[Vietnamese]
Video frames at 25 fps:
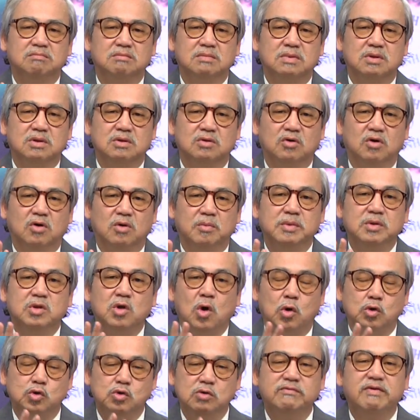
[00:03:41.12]
rồi mới
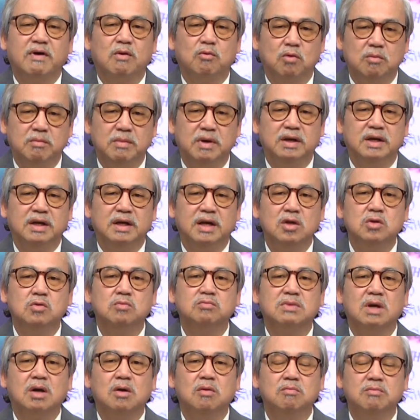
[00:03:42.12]
thổi xuống phòng của mình nếu
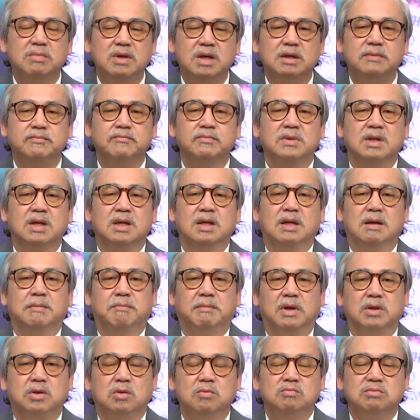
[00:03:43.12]
chúng ta không biết
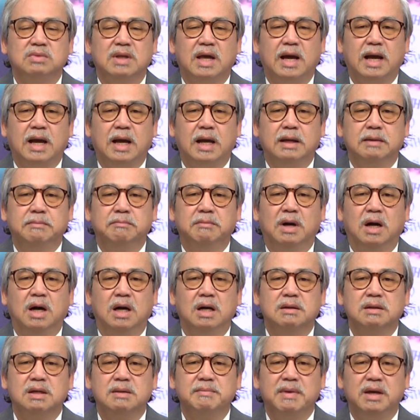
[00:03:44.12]
mà chúng ta
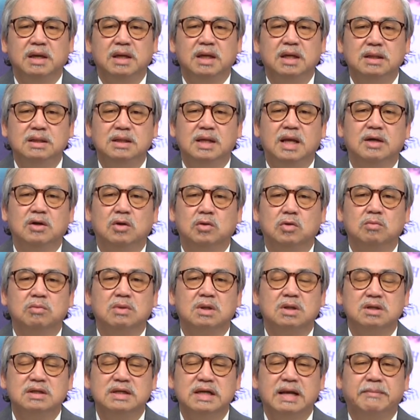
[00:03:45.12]
mở cái máy hít lên rồi chúng ta
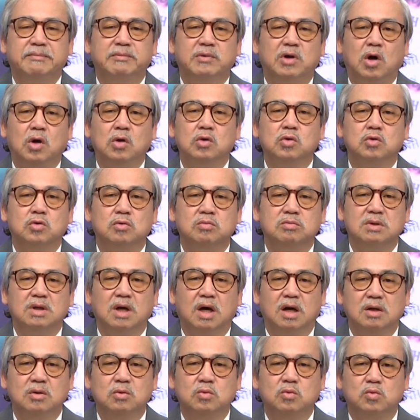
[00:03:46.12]
cứ nằm đó rồi chúng ta
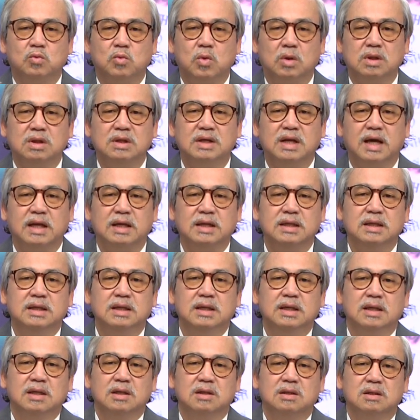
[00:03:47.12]
thở qua thắng lại
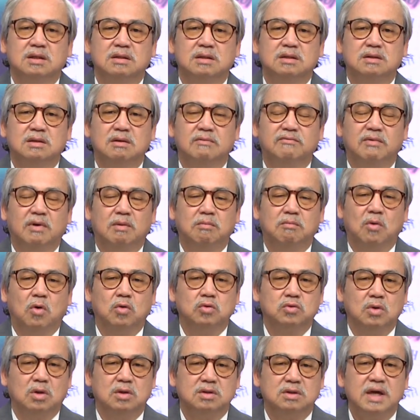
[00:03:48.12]
trong vòng
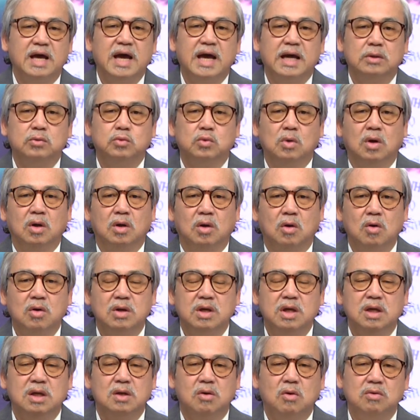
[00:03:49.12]
một tuần tới hai tuần có
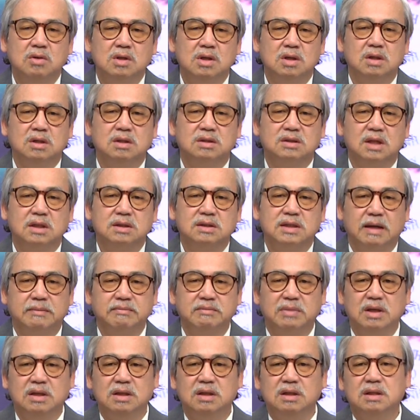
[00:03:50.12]
khi có những người ta cảm
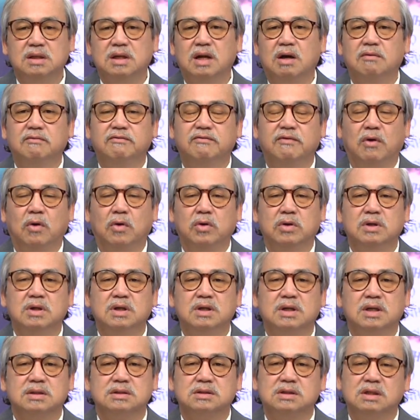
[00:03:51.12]
thấy rất là đau phổi rất
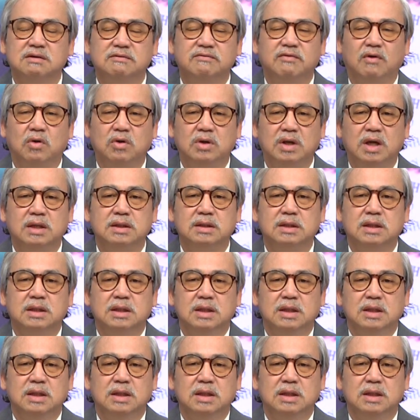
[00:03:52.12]
là sưng phổi lên